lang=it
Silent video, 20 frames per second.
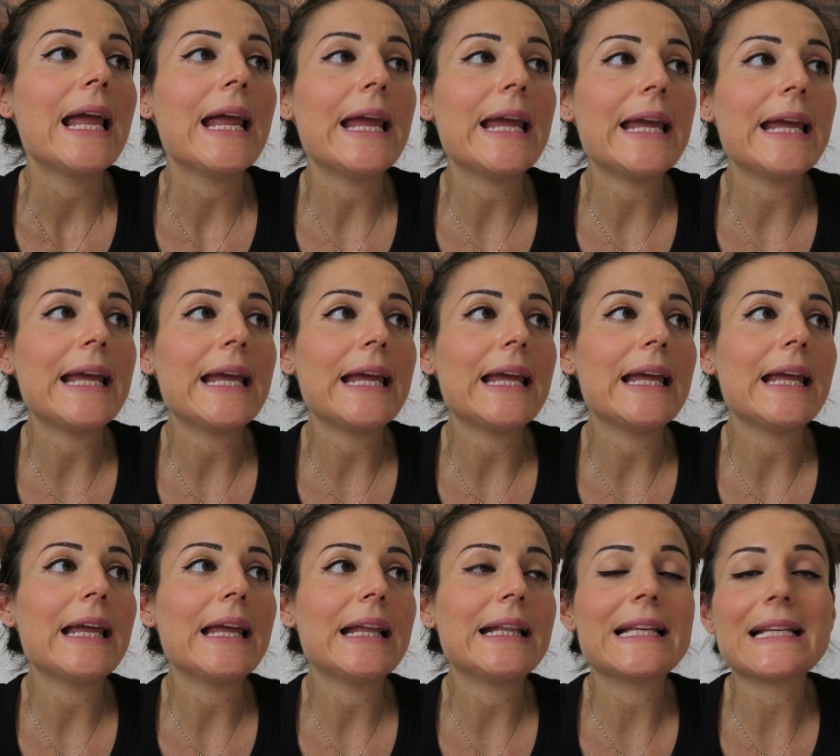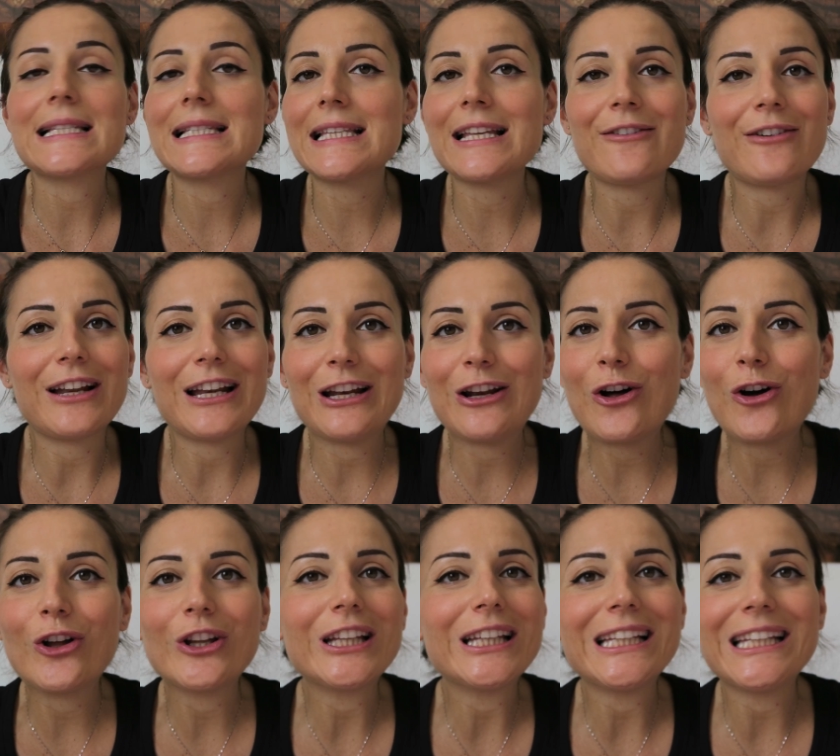e tesseva le
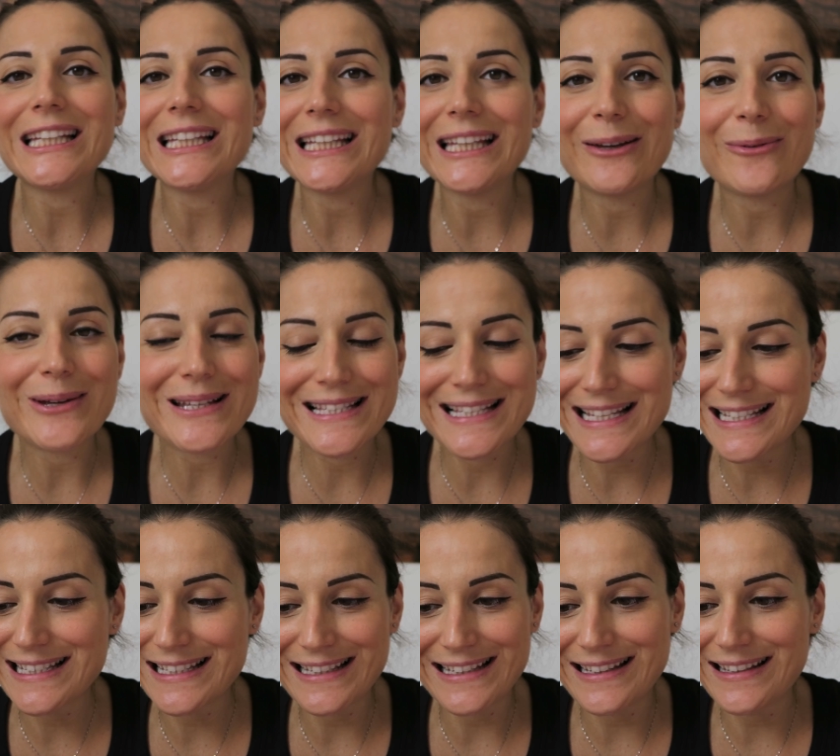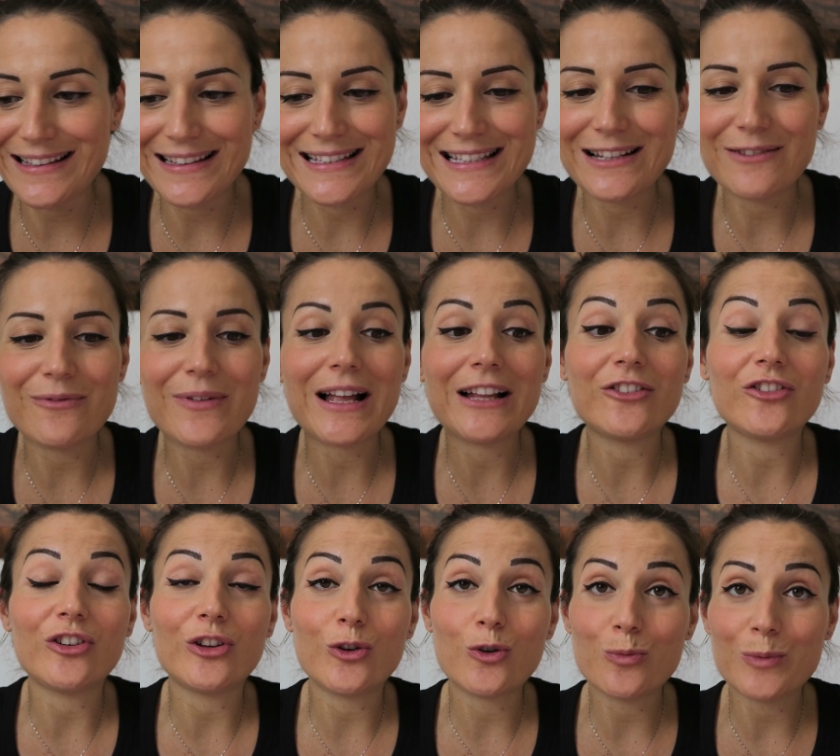lodi di questa
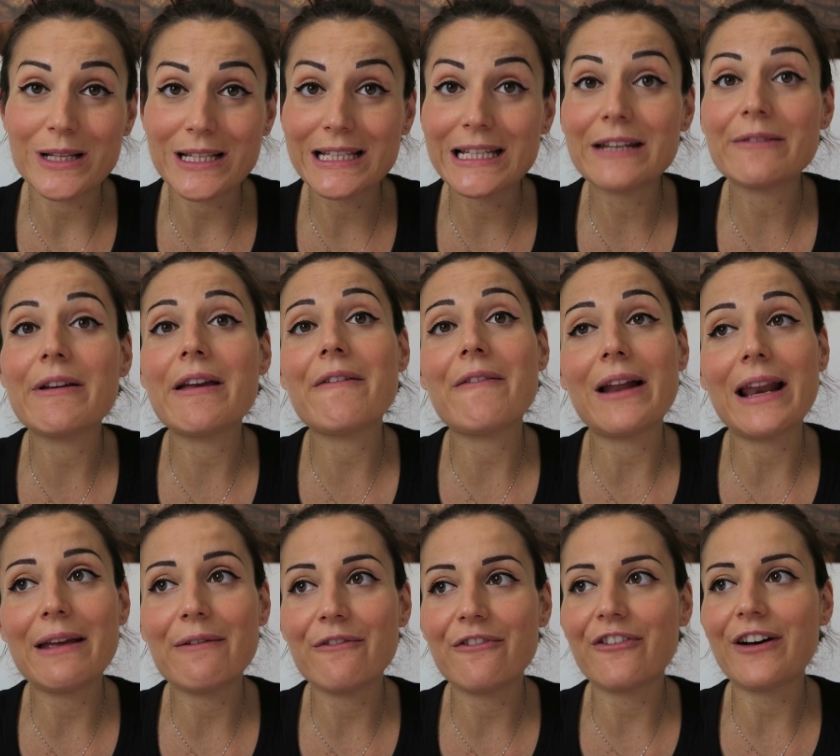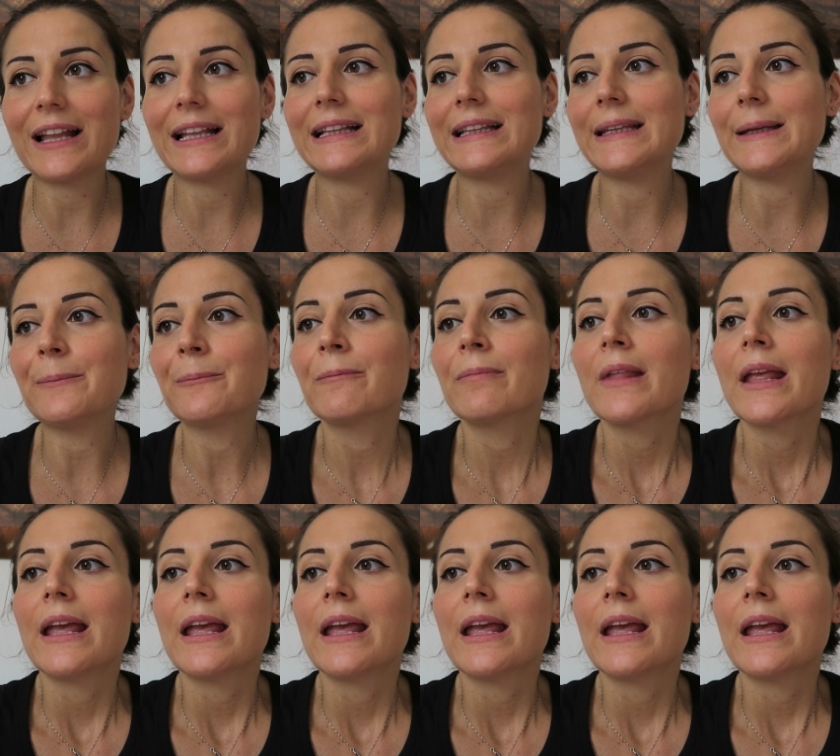selvaggia, di come scriveva, lei infatti